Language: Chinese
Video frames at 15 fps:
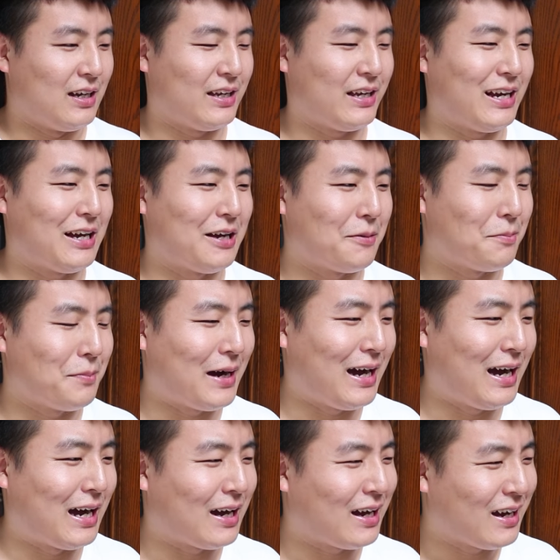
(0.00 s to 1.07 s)
哎呀，
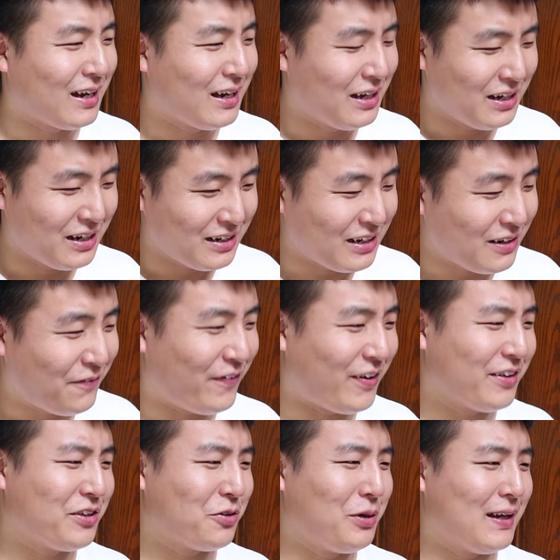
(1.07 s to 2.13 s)
妈，那
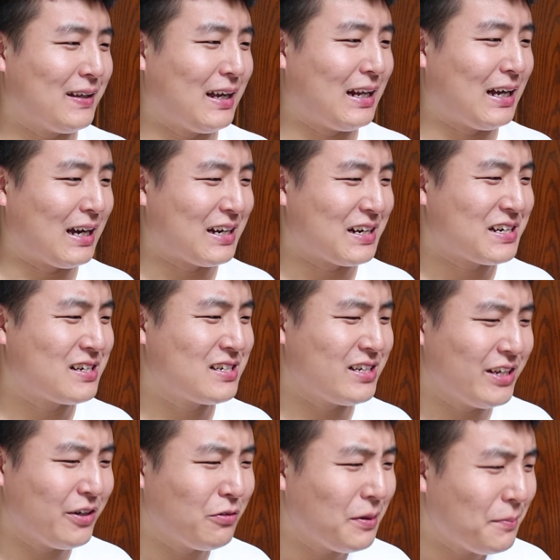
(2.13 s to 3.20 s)
房子快塌了，
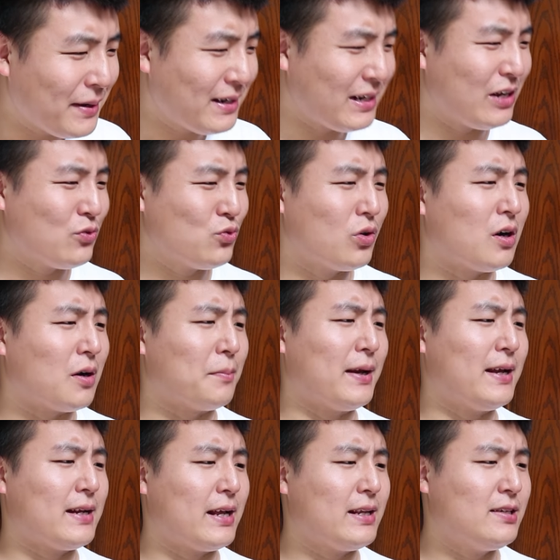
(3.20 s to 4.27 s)
是因为没人住，
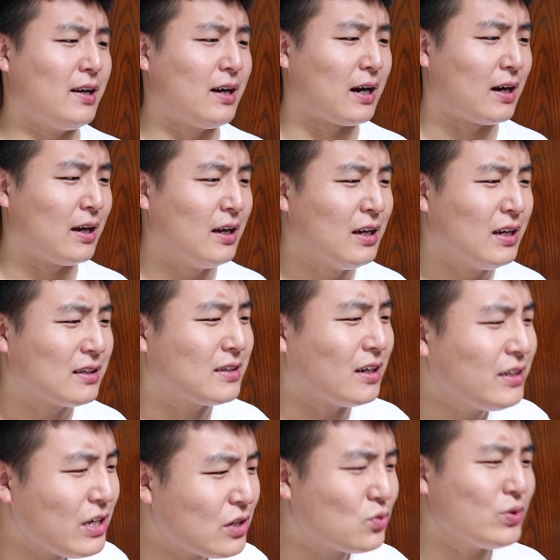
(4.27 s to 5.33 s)
没人气儿。
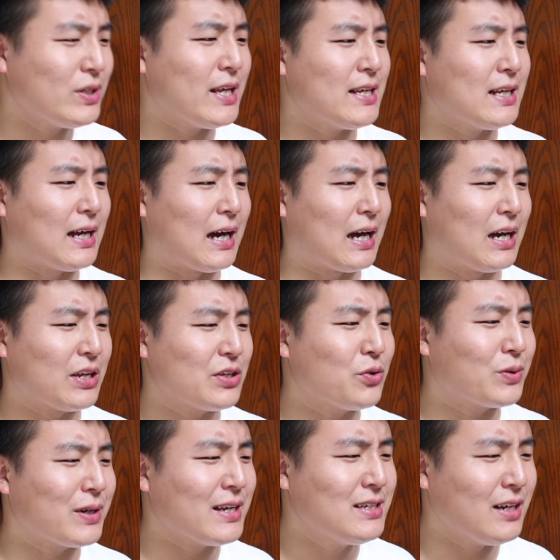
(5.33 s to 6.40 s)
等你住进去了，
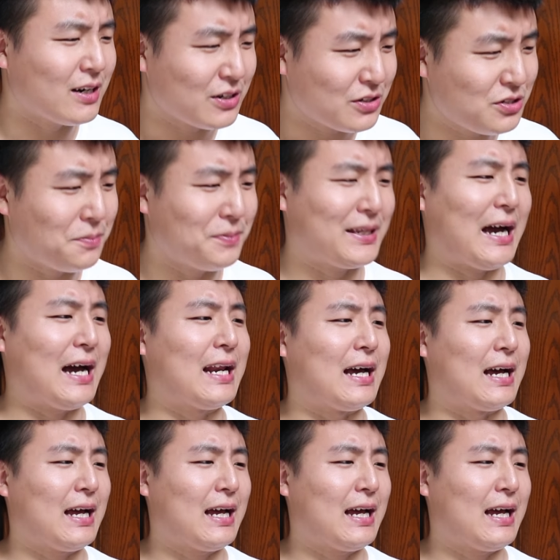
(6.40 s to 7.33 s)
有人气儿就不塌了。